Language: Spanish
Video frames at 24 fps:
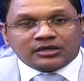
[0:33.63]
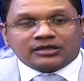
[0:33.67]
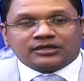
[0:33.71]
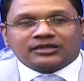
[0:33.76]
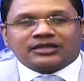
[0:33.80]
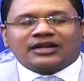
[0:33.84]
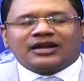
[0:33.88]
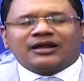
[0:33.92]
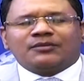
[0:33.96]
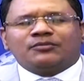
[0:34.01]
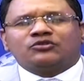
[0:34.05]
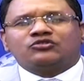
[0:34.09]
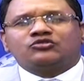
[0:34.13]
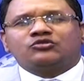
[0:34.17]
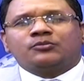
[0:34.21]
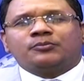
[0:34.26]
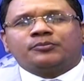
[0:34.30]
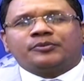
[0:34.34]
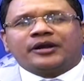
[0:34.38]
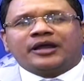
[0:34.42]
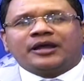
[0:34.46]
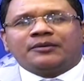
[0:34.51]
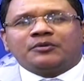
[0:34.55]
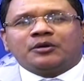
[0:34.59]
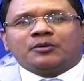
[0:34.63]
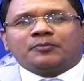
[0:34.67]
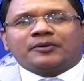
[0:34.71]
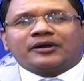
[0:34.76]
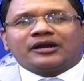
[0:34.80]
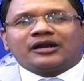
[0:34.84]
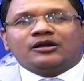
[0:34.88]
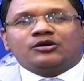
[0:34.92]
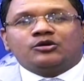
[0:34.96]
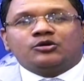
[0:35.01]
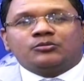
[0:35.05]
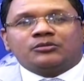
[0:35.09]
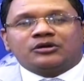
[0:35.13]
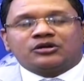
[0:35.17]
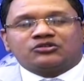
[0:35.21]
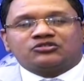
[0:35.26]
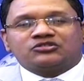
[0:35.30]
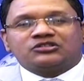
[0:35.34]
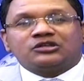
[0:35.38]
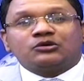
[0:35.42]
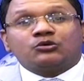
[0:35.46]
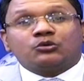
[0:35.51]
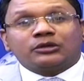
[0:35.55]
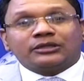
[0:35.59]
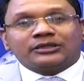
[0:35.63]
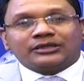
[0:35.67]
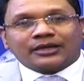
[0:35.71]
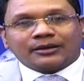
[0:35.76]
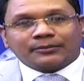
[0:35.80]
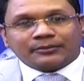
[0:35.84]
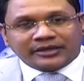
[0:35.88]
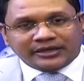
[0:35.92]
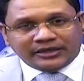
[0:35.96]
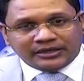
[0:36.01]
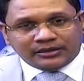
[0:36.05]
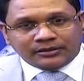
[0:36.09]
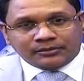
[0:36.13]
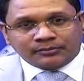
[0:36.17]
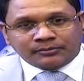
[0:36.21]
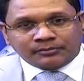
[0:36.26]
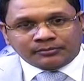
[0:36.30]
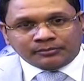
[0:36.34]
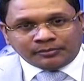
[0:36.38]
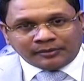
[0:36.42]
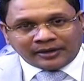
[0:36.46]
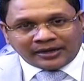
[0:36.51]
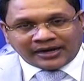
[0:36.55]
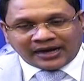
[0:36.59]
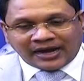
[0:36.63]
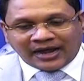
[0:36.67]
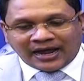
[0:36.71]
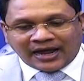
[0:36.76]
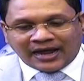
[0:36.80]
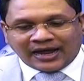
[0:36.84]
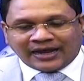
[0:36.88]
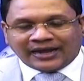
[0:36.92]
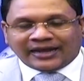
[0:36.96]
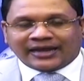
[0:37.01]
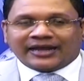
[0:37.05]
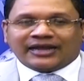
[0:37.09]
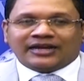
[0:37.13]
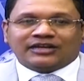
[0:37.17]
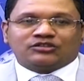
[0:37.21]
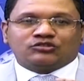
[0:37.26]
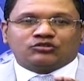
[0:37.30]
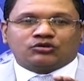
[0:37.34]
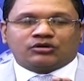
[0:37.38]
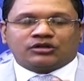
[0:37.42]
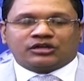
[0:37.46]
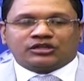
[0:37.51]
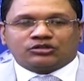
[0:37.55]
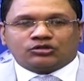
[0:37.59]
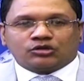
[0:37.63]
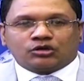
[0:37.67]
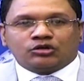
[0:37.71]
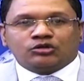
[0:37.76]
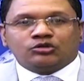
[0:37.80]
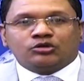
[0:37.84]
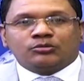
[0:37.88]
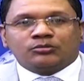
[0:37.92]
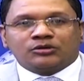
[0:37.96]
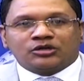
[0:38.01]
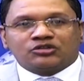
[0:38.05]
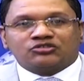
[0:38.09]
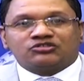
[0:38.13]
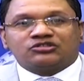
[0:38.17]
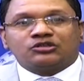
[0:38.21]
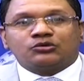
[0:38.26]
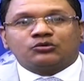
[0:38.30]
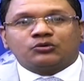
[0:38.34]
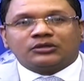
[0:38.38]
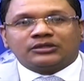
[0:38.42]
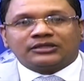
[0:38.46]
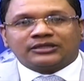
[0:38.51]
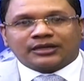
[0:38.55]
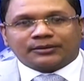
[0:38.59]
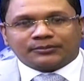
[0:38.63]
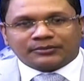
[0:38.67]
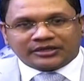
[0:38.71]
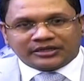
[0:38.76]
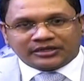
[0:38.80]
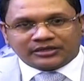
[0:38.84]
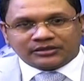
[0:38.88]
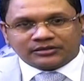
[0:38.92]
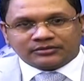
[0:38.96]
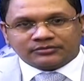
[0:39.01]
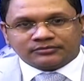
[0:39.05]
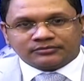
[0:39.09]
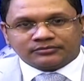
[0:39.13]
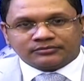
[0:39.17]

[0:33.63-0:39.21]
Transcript: Tenemos un premio para el número 50,000 para el suscriptor número 50,000